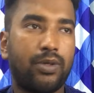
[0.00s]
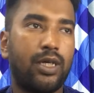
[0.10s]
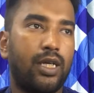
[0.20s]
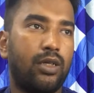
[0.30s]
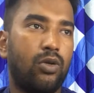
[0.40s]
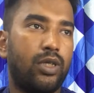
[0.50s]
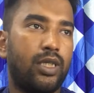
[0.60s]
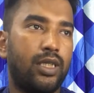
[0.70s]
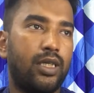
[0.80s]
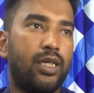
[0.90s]
আপনারা ডাইরেক্টলি
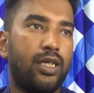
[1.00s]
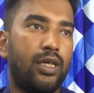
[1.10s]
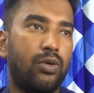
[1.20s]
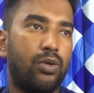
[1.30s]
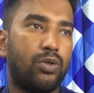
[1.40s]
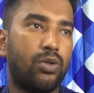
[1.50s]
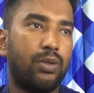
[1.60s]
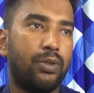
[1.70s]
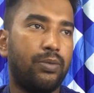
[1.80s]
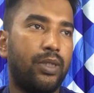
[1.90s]
এখান থেকে গিয়ে ডাউনলোড
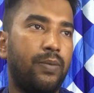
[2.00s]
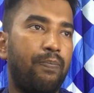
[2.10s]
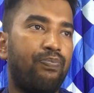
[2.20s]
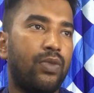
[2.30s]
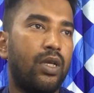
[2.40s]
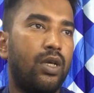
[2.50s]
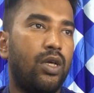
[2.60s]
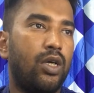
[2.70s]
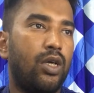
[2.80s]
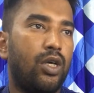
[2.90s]
করতে পারবেন
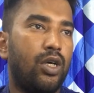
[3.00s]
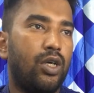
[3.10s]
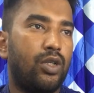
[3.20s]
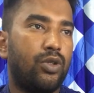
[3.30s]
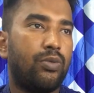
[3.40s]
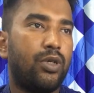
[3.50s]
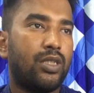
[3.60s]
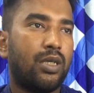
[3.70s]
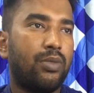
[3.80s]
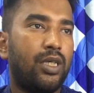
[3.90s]
তো
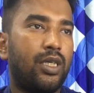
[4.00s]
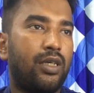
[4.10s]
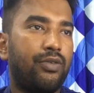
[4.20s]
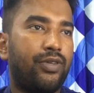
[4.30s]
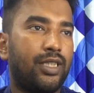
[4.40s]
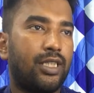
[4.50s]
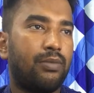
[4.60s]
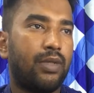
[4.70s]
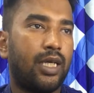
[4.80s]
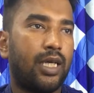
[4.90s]
ভিওর্স আমি ফার্স্ট
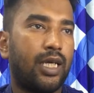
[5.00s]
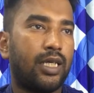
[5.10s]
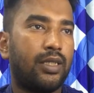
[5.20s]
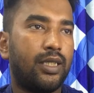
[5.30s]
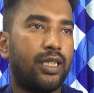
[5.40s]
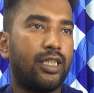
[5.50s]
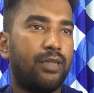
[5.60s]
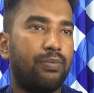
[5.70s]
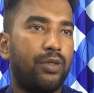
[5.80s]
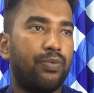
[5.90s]
টাইম এখান থেকে
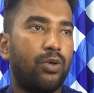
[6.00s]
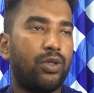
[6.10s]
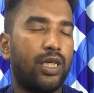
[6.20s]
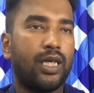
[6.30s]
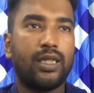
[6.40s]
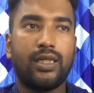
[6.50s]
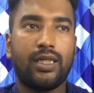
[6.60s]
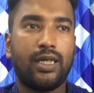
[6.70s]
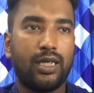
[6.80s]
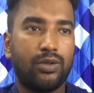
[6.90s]
ইএফটি প্রোটি এখান
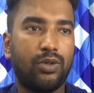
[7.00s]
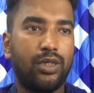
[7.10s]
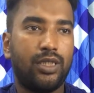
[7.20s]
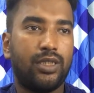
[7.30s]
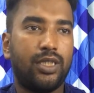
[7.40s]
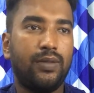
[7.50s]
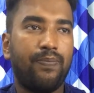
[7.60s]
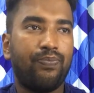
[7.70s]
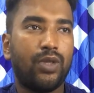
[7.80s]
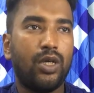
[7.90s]
থেকে রান করে নিচ্ছি
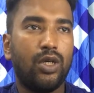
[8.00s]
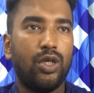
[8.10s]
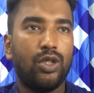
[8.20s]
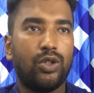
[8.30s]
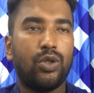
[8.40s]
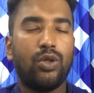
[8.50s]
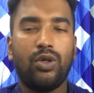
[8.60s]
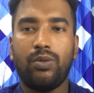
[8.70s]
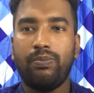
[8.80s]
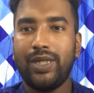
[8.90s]
তো
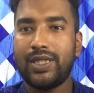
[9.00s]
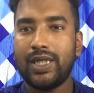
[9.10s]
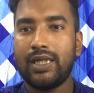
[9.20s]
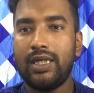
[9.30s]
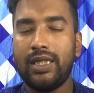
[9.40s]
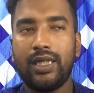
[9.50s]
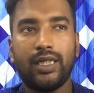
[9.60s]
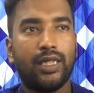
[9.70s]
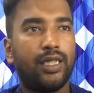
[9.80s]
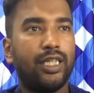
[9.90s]
বেসিকলি
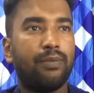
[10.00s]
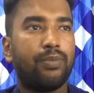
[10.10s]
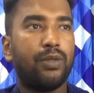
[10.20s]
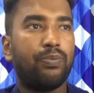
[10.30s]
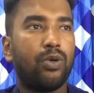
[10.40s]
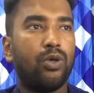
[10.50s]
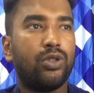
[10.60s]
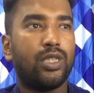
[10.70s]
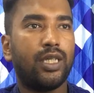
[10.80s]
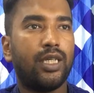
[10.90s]
ইএফটি প্রো
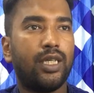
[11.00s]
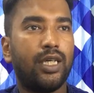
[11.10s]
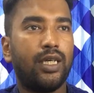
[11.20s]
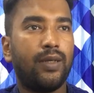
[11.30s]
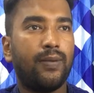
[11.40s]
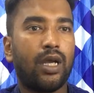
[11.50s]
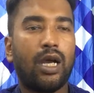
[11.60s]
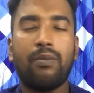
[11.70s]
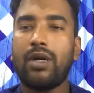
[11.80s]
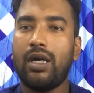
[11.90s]
হচ্ছে গিয়ে
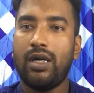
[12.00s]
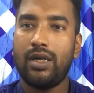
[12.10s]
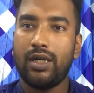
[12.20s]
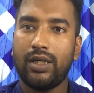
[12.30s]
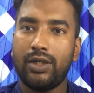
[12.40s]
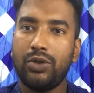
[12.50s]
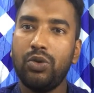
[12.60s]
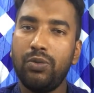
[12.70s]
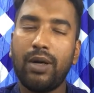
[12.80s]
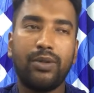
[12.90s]
আমরা
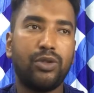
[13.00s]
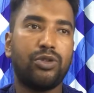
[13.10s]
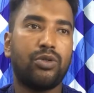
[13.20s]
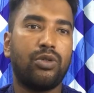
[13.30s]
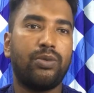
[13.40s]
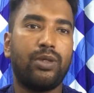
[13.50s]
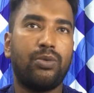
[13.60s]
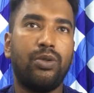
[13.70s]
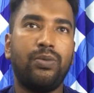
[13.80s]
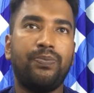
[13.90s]
দুভাবে ইউজ করতে পারবো